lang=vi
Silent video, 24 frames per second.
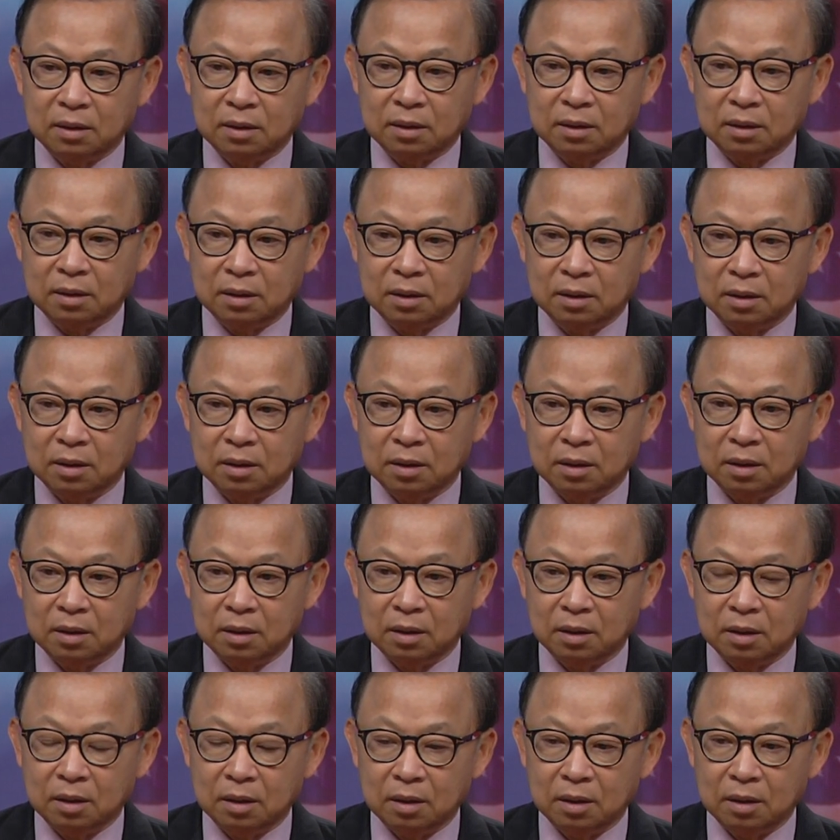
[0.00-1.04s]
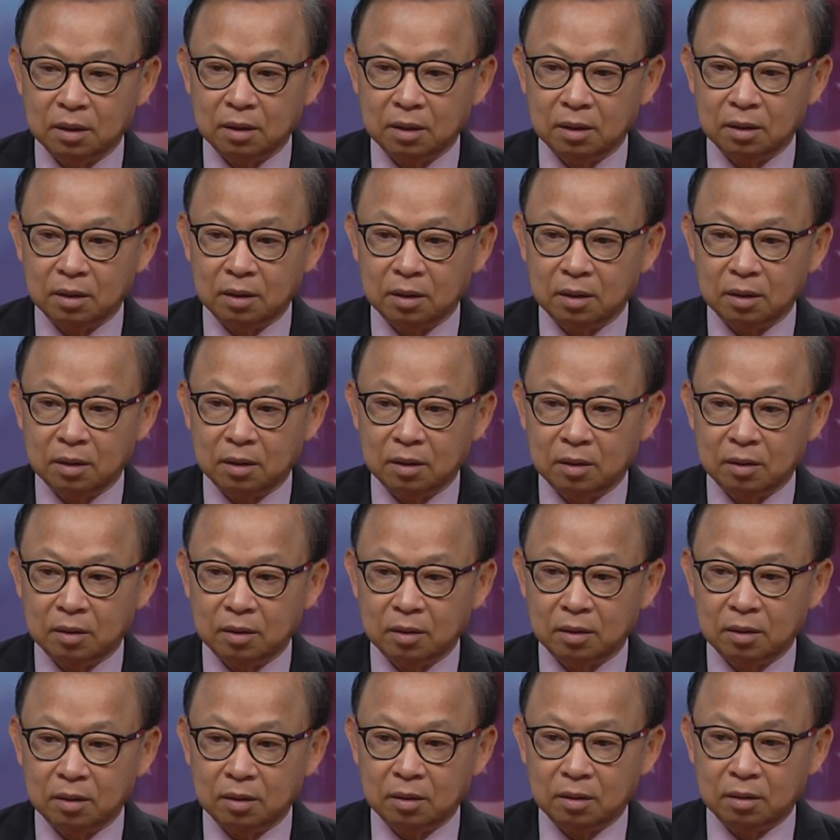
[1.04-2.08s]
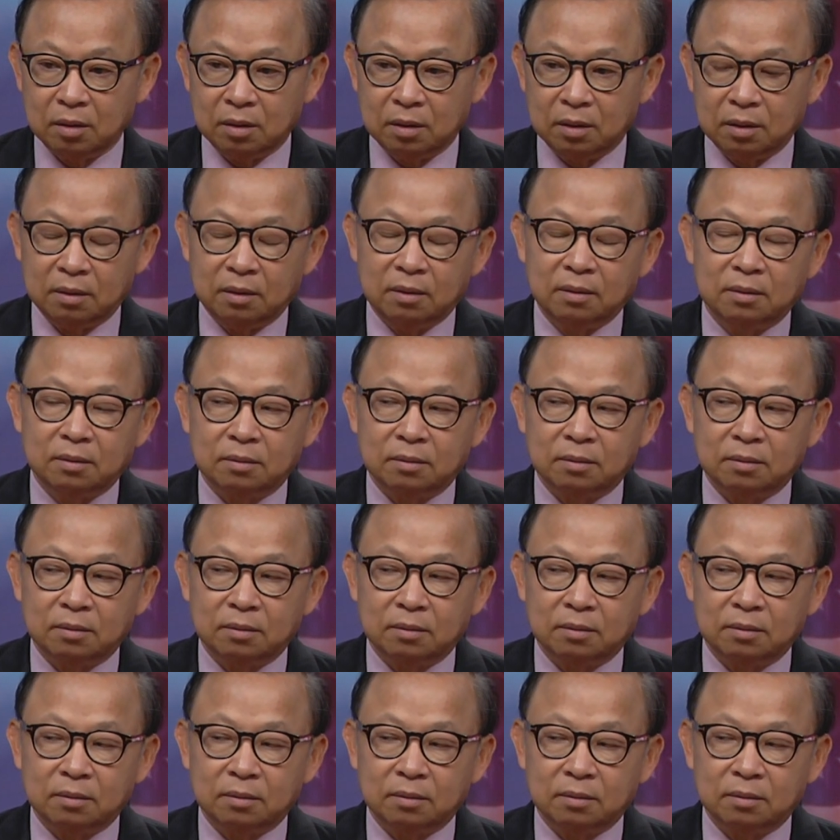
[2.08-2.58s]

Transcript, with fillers: mất có mất thì giờ bao lâu bao lâu là